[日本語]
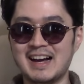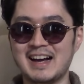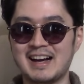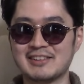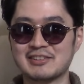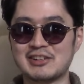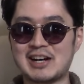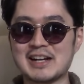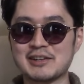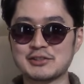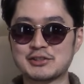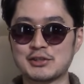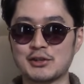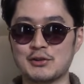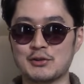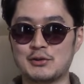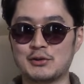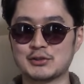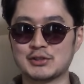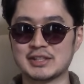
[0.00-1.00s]
あの、あの
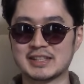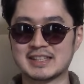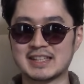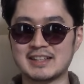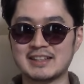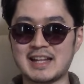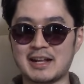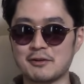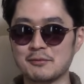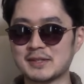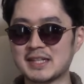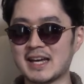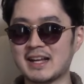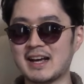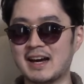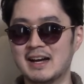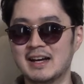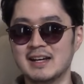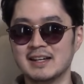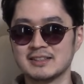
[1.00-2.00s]
人のこと言ってるだろみたい
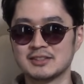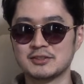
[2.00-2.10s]
な、